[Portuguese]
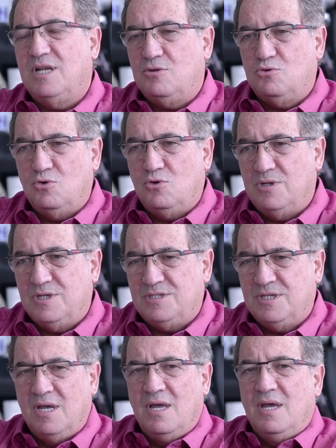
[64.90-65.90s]

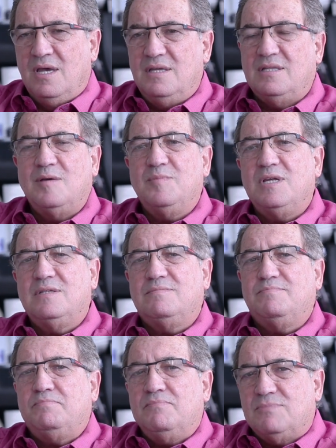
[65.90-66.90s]
leitores e também
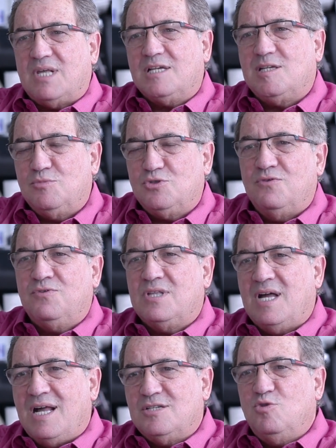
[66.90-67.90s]
trazemos
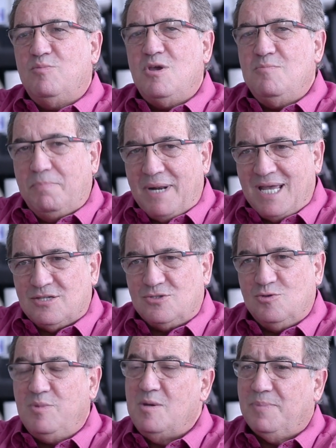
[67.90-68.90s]
novidades no meio
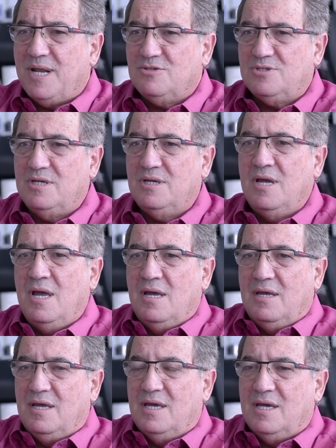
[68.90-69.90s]
impresso. O meio impresso que
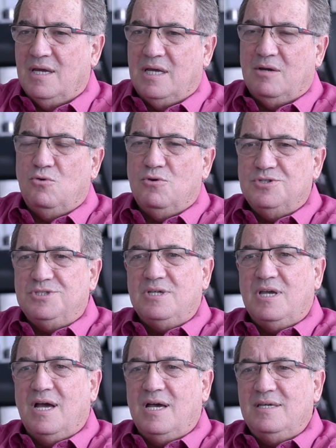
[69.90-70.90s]
é,
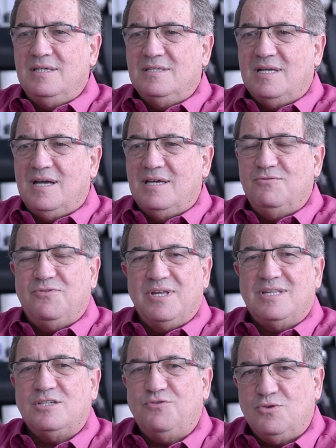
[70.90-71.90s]
hoje ainda
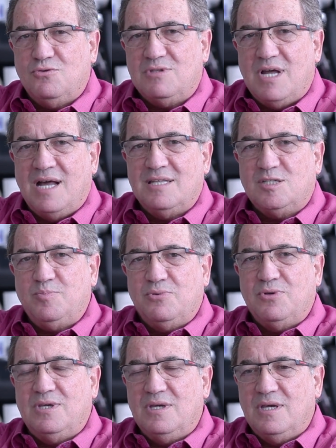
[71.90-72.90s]
enfrenta dificuldades
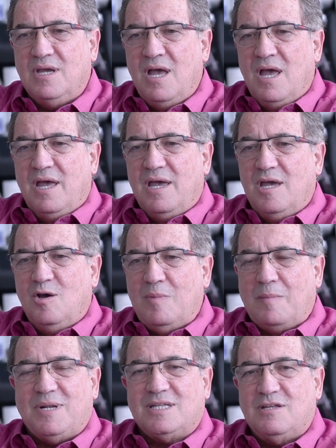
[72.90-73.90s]
porque eh, é
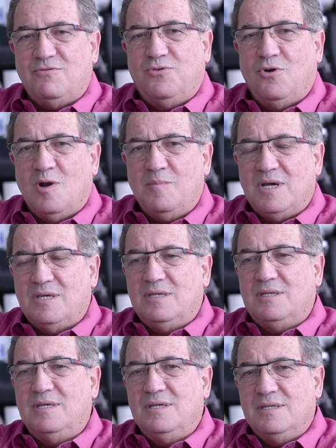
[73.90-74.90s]
uma plataforma
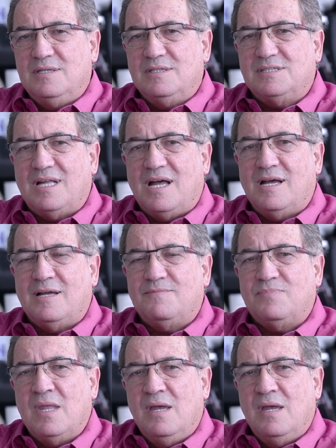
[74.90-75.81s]
que está